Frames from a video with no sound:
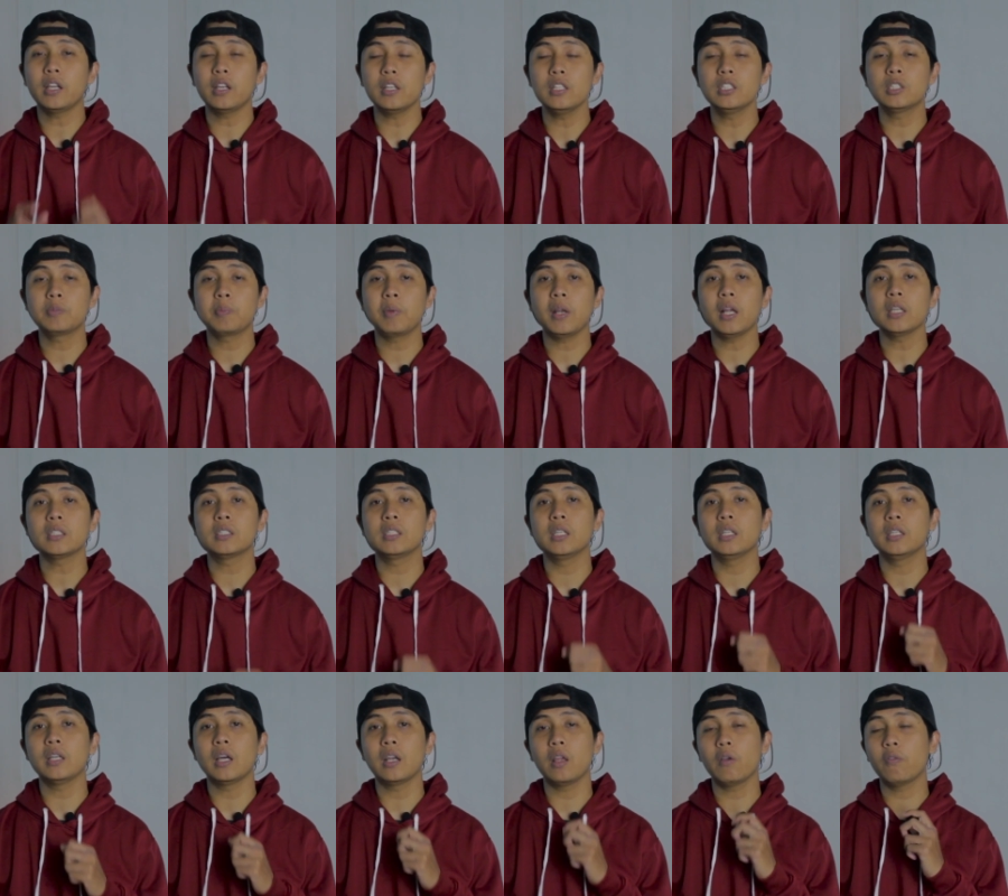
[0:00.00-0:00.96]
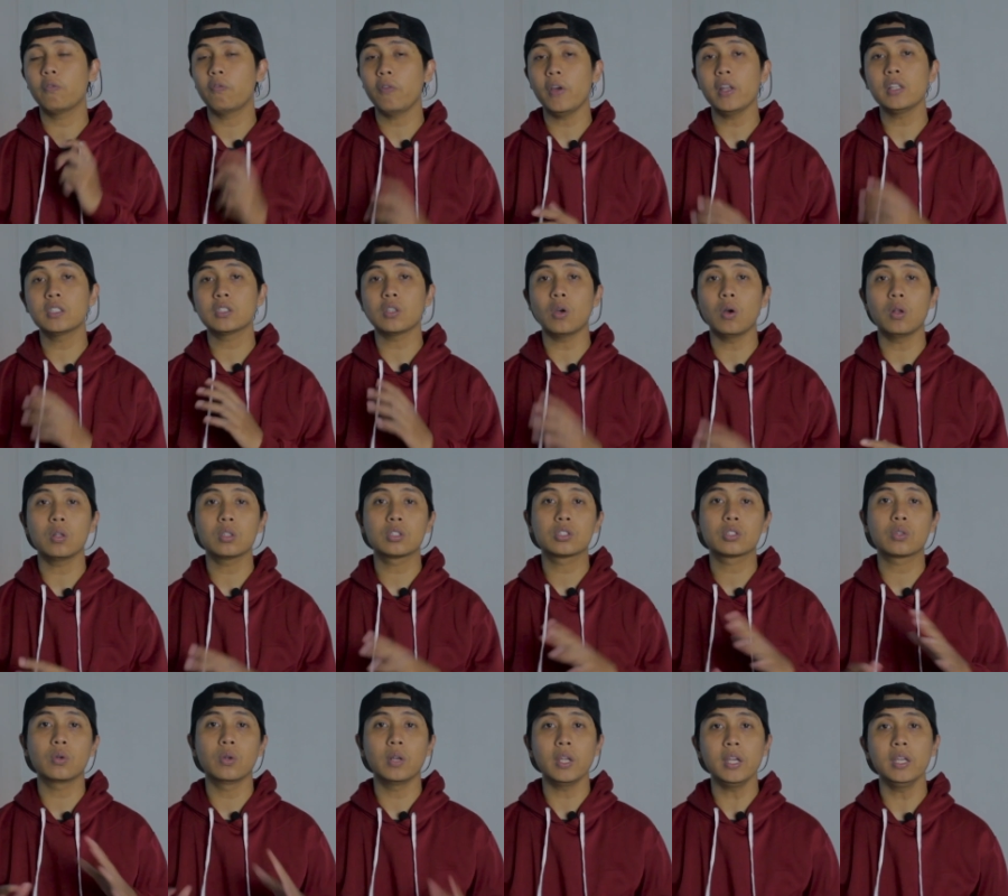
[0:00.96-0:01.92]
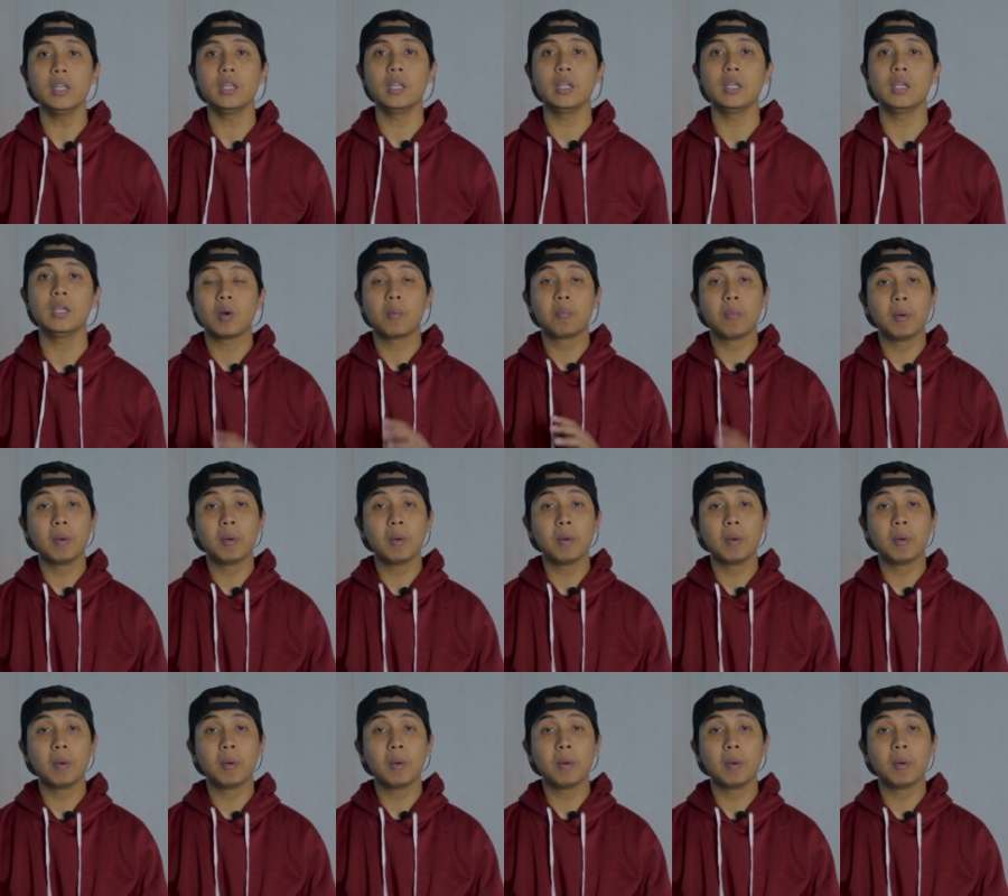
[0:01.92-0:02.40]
terinspirasi dari fans old school ini